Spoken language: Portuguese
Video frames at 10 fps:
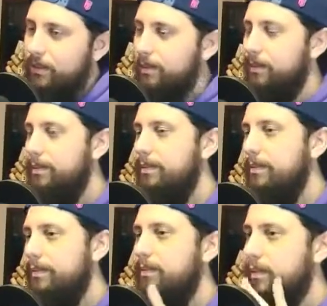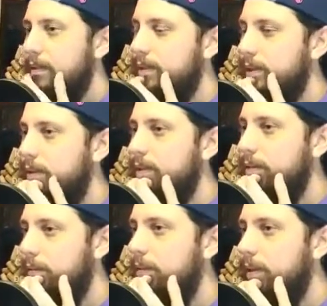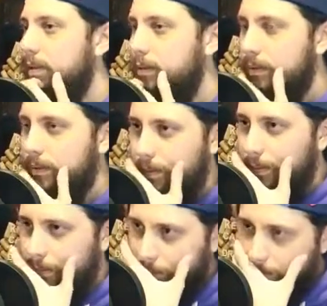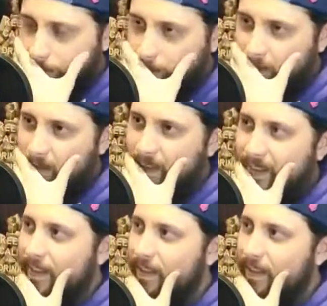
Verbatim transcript: E quem tinha tinha mais chance de falar com essa pessoa, de trocar ideia com ela.